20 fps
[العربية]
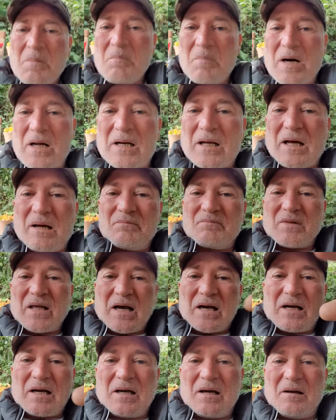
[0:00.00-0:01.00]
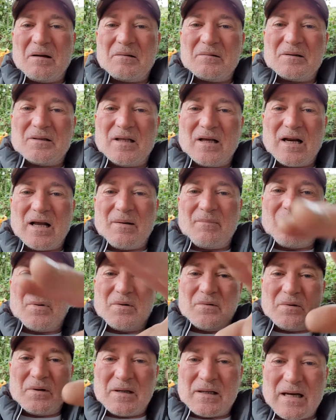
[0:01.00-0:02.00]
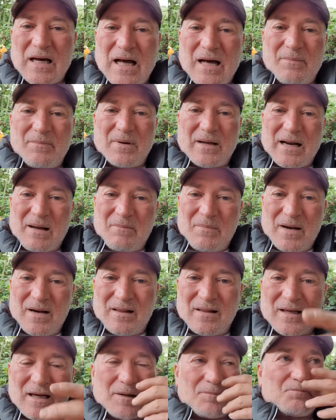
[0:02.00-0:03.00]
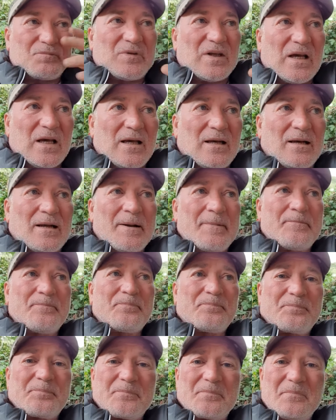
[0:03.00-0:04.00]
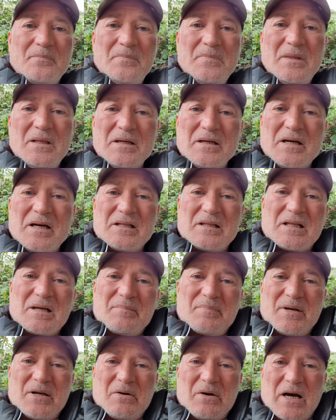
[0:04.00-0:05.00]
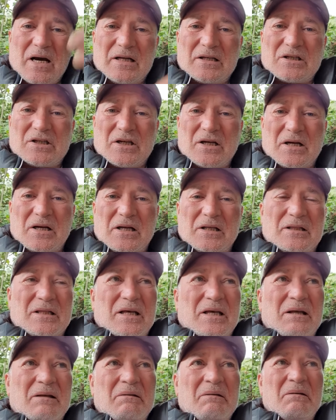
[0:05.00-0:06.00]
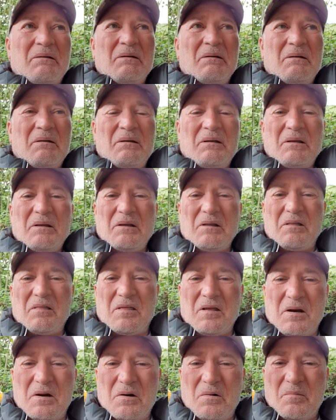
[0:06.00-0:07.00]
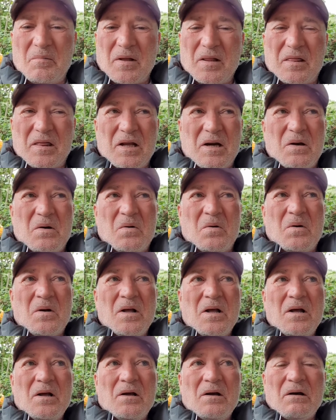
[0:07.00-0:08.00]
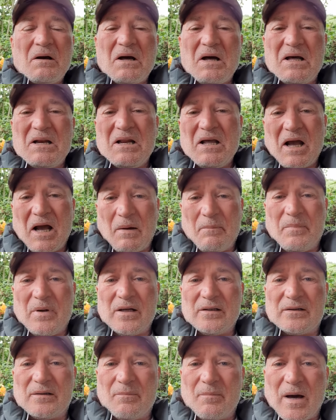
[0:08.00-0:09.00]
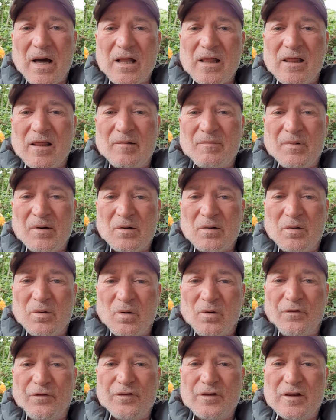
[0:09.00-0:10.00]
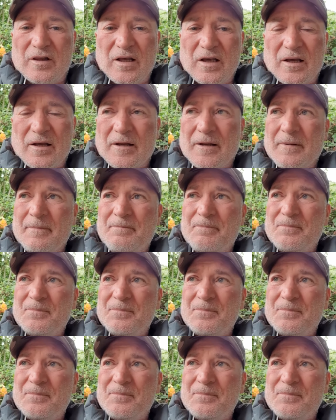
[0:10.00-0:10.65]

مرقة متاع الدرابل والكعاب أنا عمل ضربتين كاتب لي واحد جريدة يذل ما ذلوا قال لي عباد معذبة وذوق في الداء